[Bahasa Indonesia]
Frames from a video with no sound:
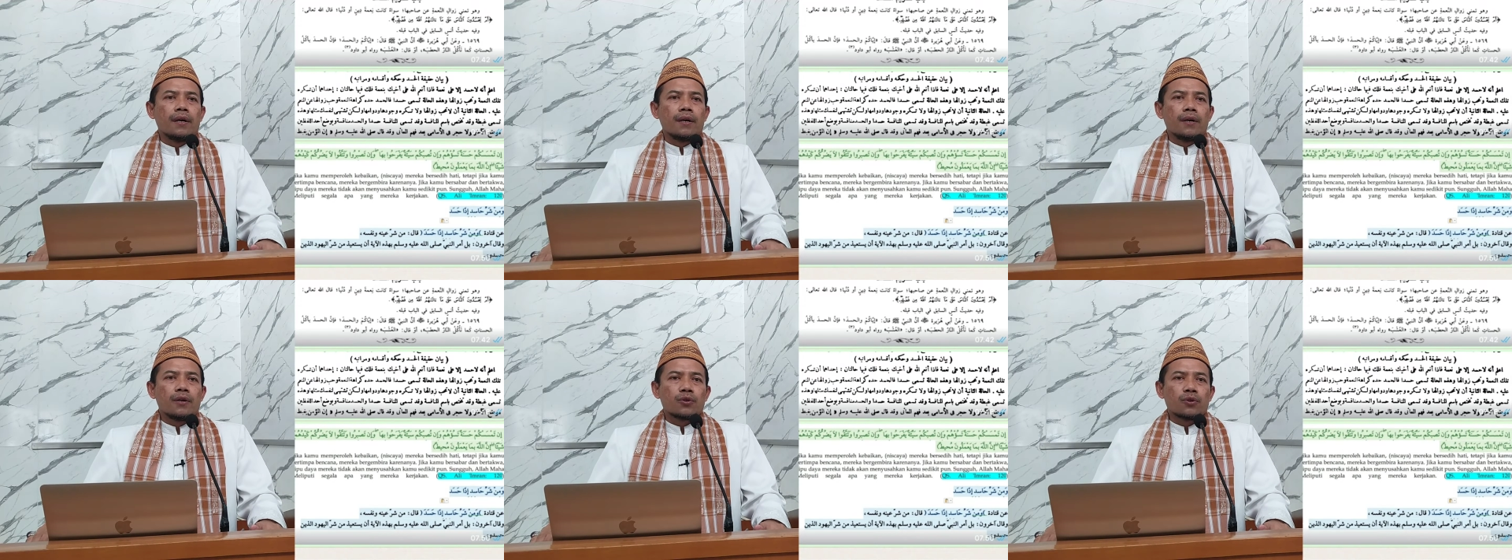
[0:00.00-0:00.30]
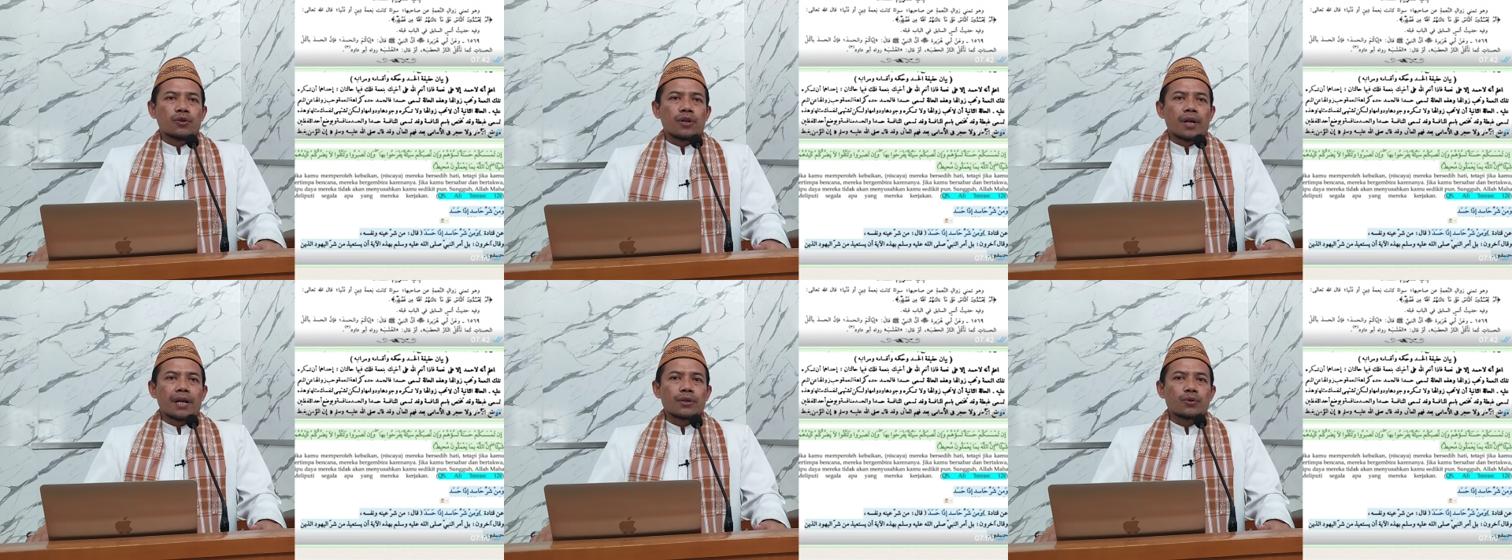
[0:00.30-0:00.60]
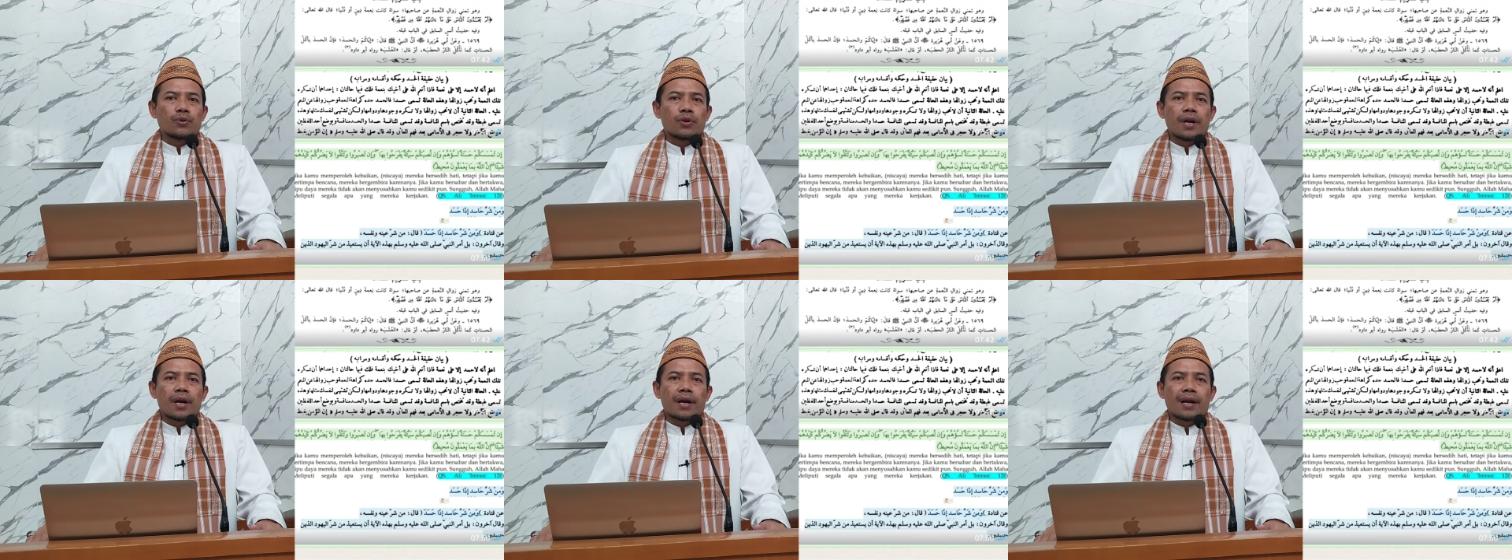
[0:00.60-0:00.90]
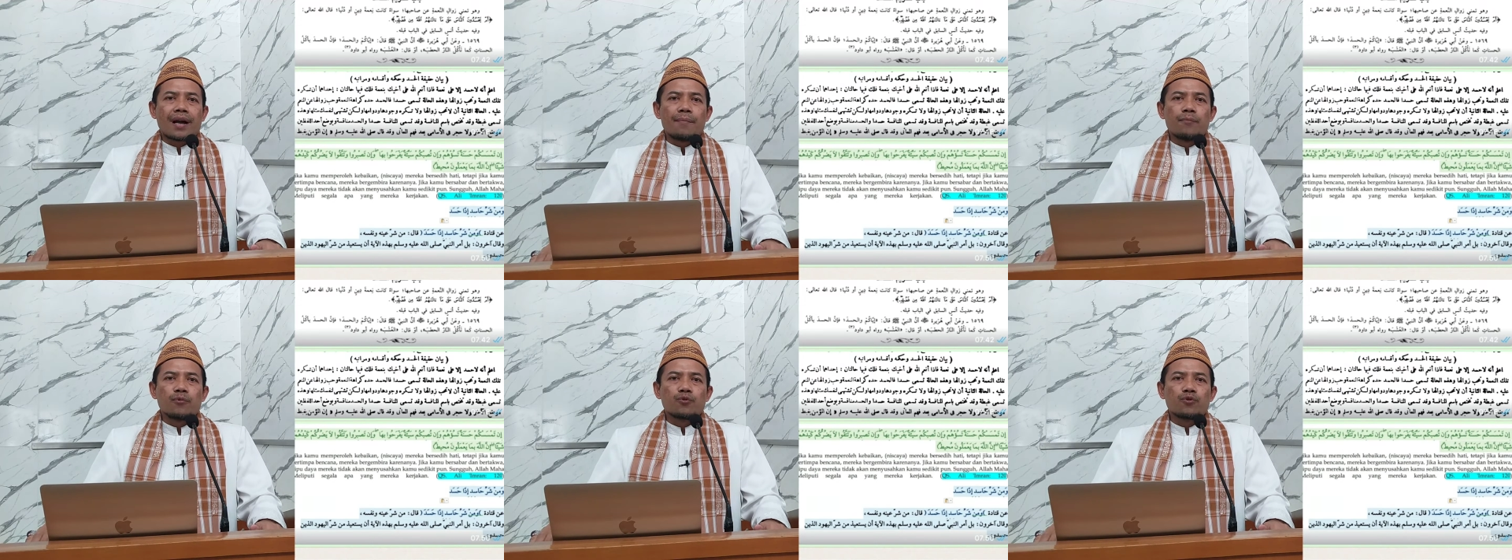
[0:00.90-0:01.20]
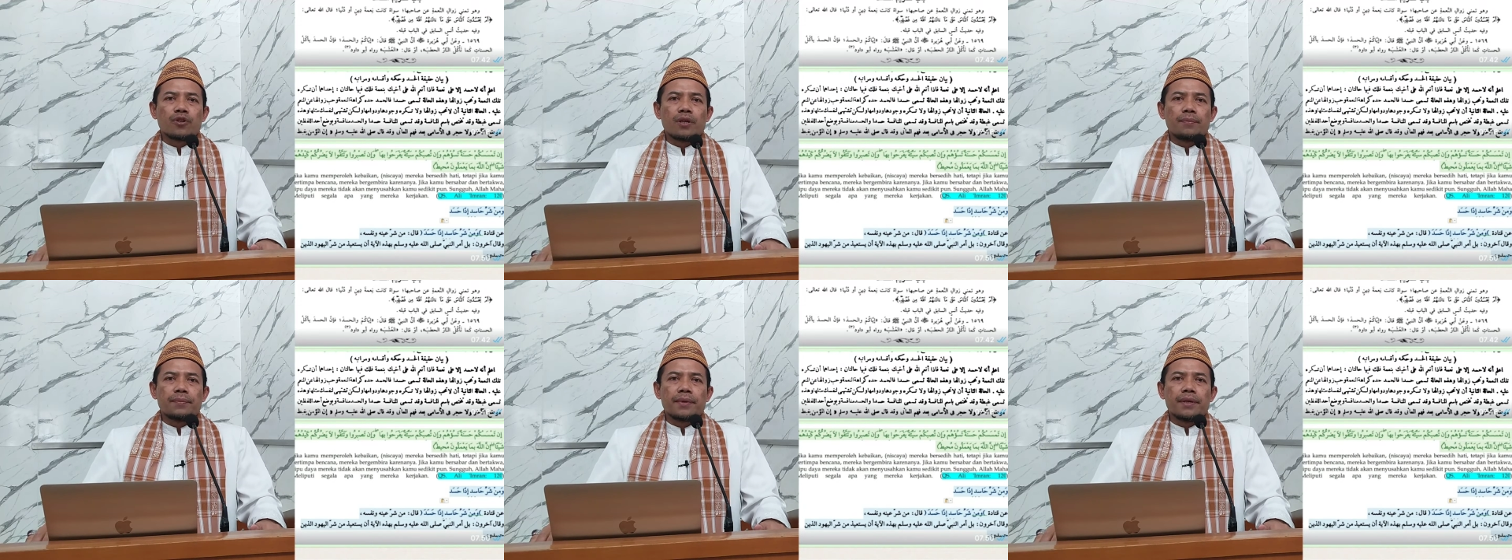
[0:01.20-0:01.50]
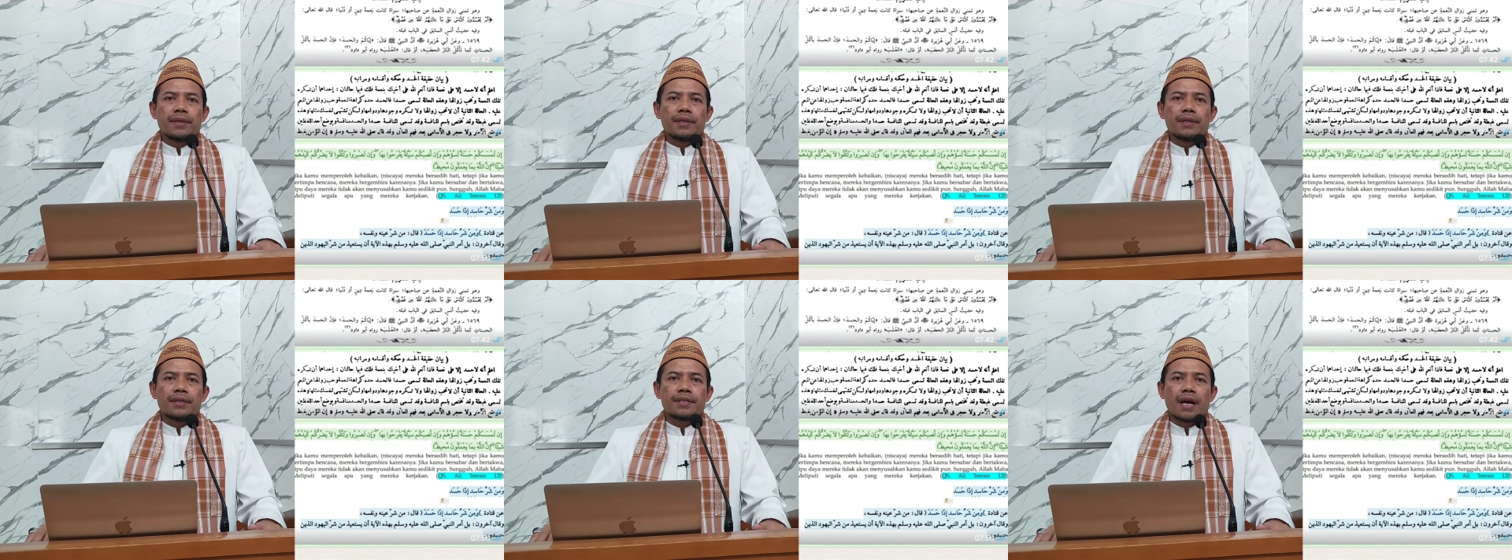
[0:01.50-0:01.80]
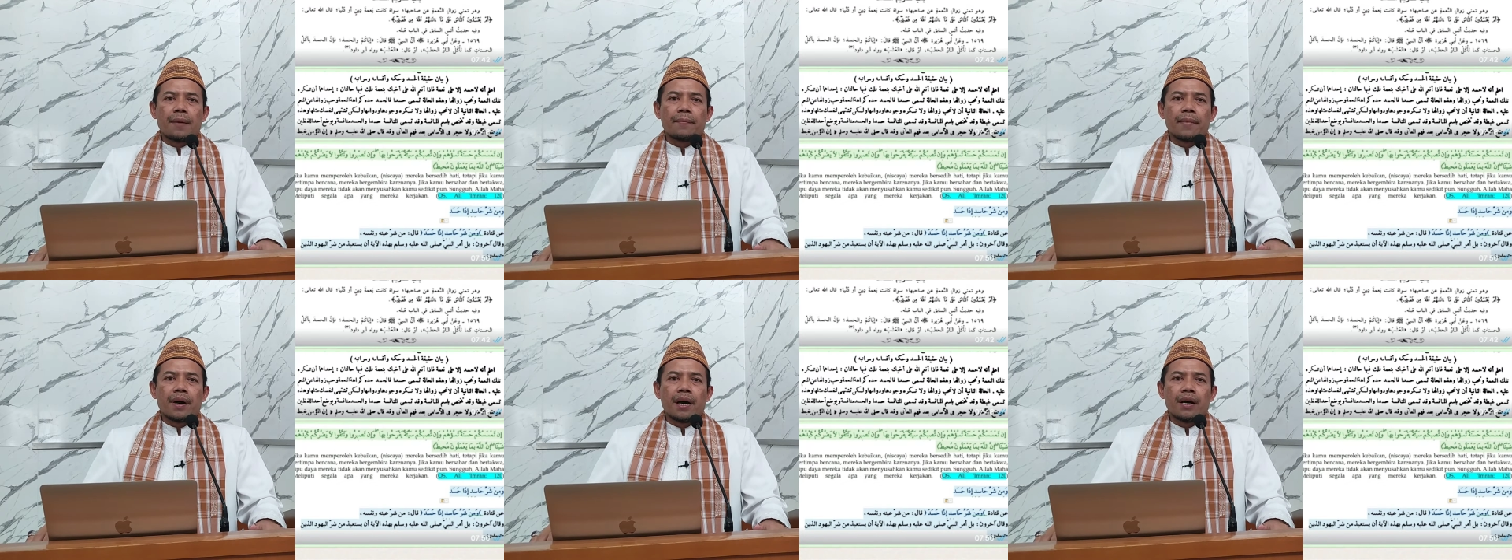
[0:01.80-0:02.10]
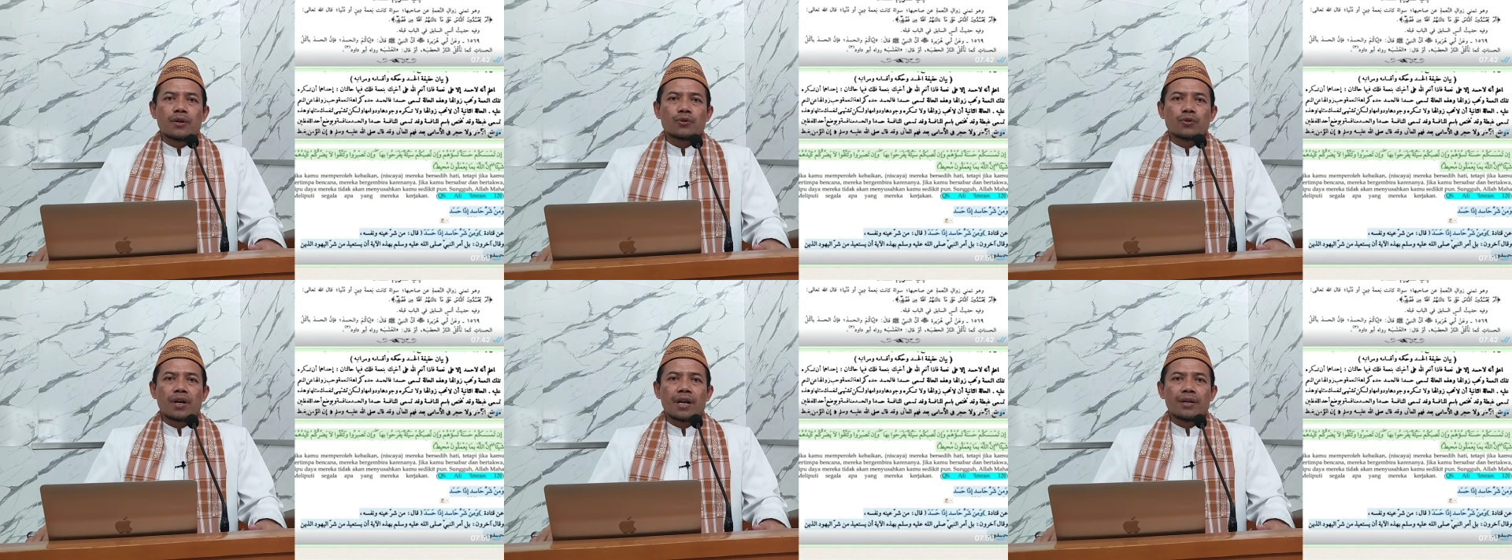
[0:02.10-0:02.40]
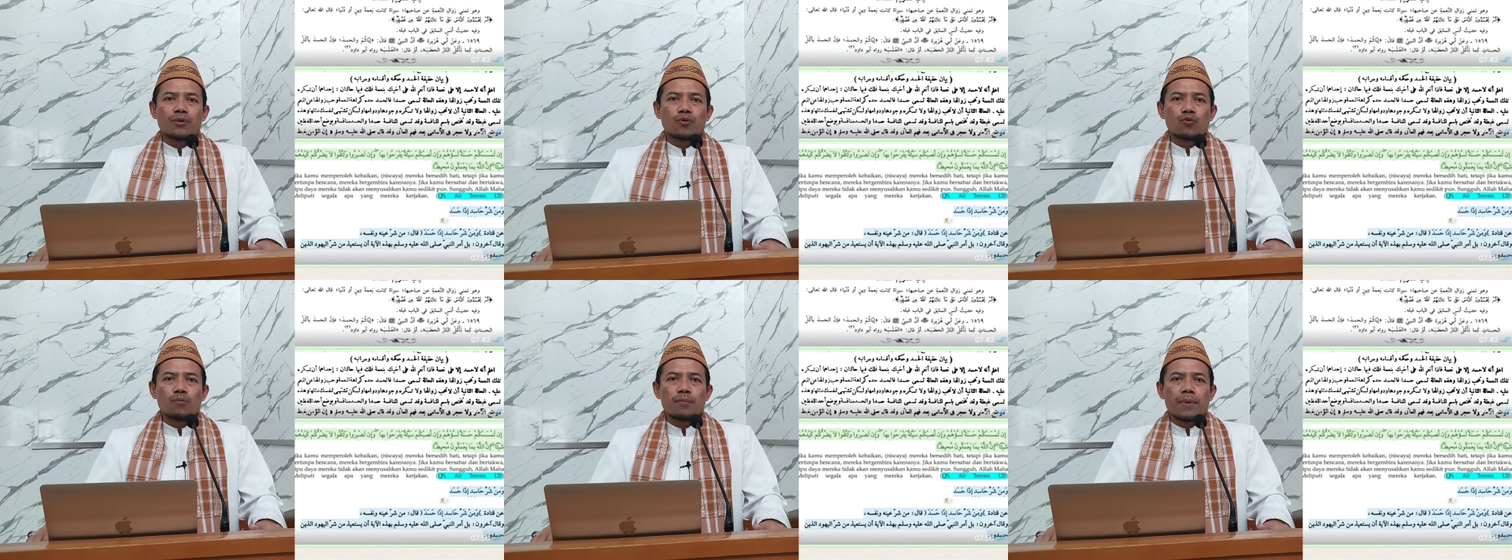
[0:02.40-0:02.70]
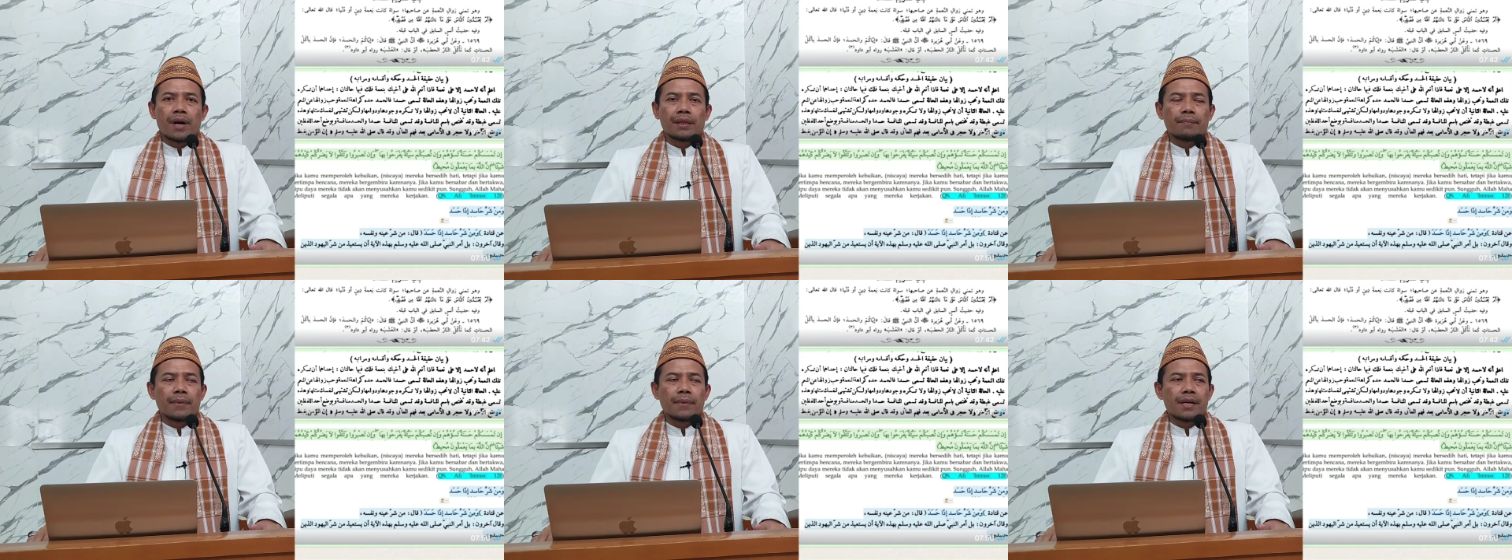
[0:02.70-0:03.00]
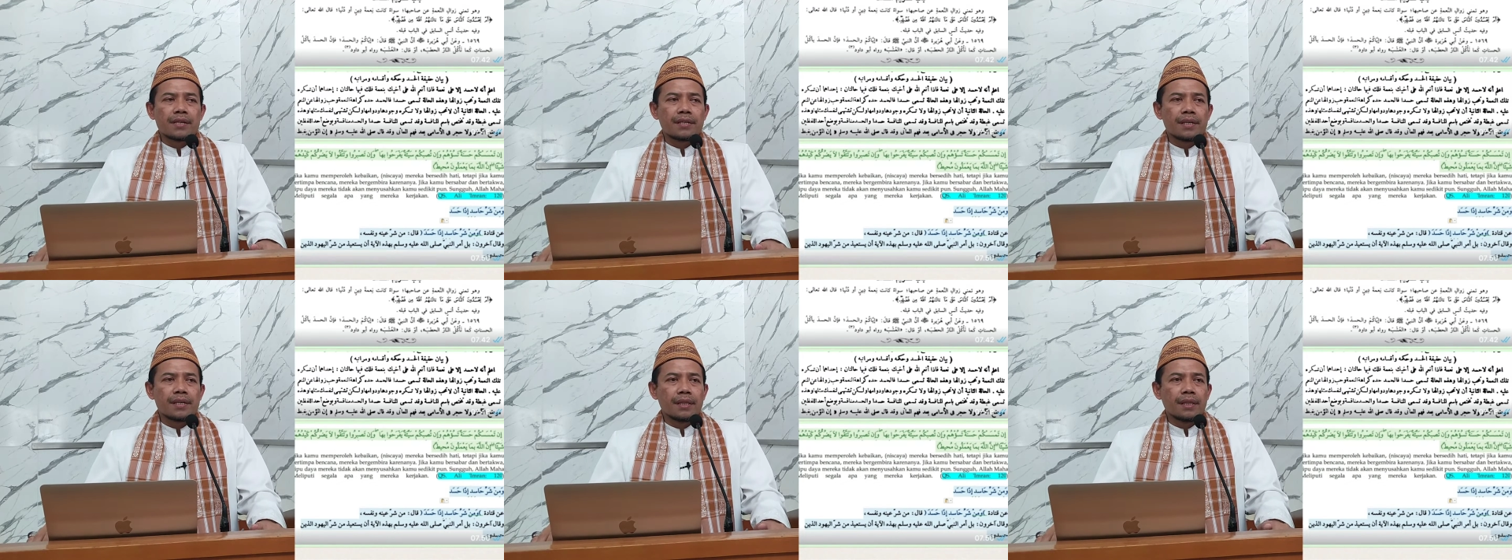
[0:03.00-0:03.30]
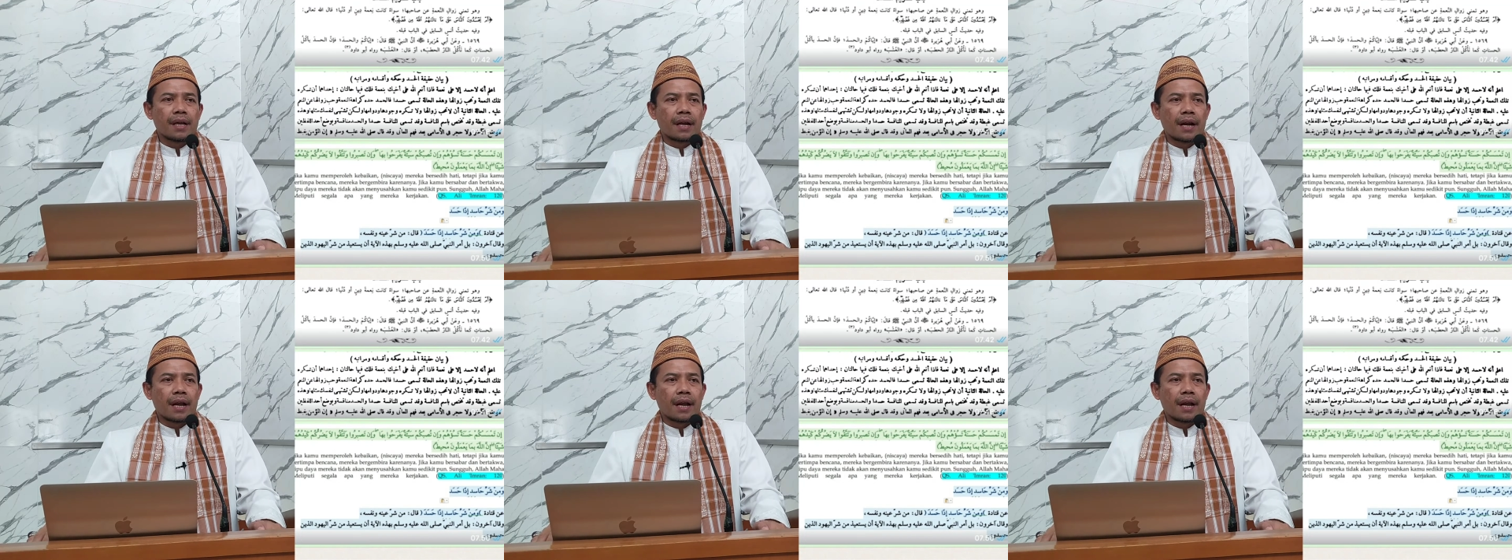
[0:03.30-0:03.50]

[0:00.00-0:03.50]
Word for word: Saudara-saudara kaum muslimin jamaah sholat Jumat Masjid